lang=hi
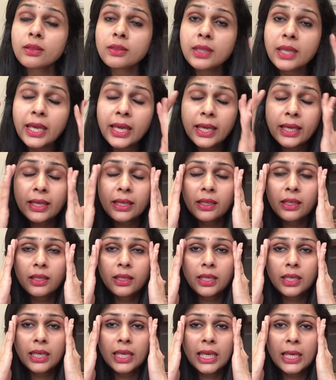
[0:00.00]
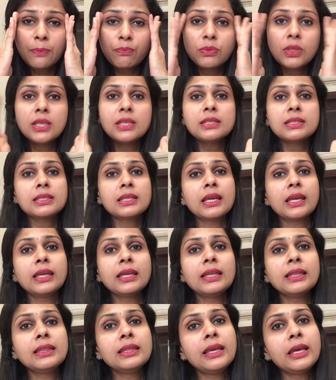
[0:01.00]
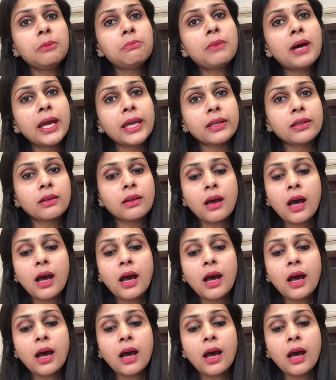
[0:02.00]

दे कीप दिस थिंग इन देयर माइंड